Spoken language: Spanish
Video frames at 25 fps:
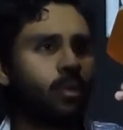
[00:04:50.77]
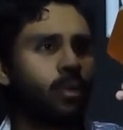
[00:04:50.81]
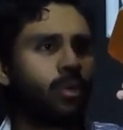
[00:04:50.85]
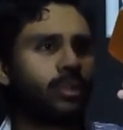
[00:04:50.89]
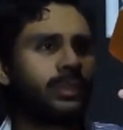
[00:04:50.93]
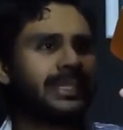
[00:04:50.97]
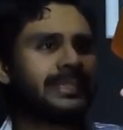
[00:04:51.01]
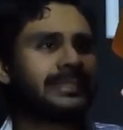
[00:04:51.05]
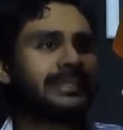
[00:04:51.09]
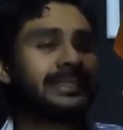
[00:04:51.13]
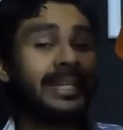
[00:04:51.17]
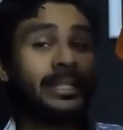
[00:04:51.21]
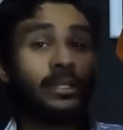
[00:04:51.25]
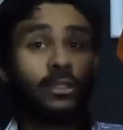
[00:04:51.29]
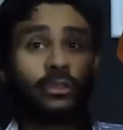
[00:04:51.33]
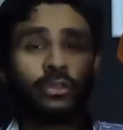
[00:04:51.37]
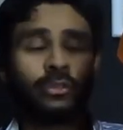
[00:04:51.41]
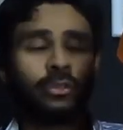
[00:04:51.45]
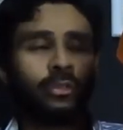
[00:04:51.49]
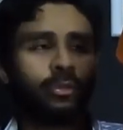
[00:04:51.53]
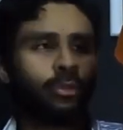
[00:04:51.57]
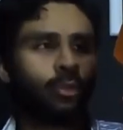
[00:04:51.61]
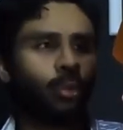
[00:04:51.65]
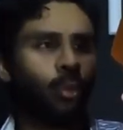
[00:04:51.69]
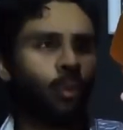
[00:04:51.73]
con
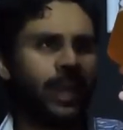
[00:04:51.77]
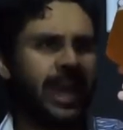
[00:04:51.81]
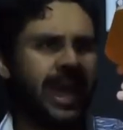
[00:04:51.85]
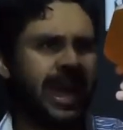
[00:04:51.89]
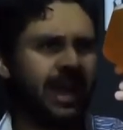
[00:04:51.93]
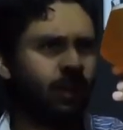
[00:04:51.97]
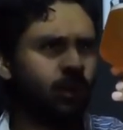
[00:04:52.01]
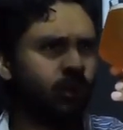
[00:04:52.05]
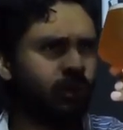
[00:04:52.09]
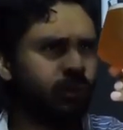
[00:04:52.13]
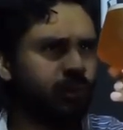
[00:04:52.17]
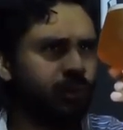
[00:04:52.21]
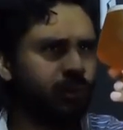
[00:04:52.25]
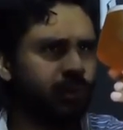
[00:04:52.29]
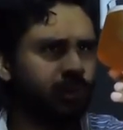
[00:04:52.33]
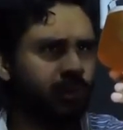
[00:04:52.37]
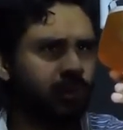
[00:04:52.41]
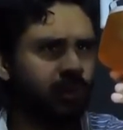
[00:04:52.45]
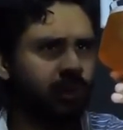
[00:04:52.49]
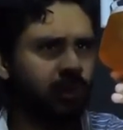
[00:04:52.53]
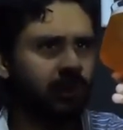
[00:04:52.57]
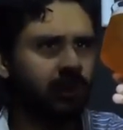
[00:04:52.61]
destellos dorados,